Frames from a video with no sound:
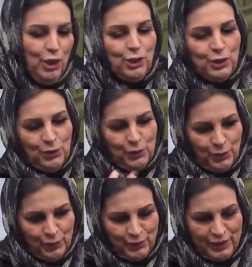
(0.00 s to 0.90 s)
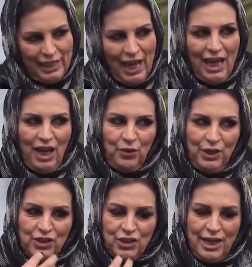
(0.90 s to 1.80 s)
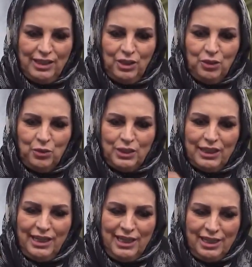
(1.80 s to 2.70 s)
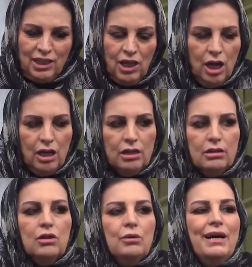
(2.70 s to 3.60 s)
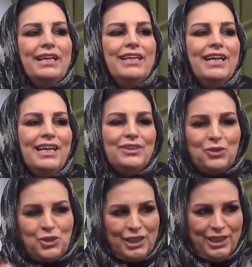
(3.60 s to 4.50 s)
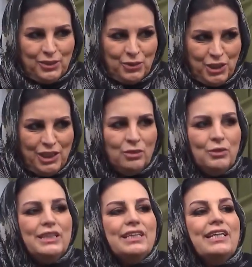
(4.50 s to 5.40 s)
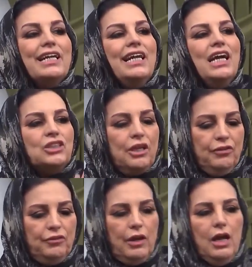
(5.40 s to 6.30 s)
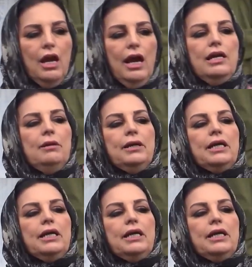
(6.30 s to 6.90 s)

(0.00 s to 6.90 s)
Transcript: تنوض وتنحي حويجاتك وتغير وبعدين عاد نخش انا الكوجينه ونعطيك تاكل حاجه خفيفه هيا من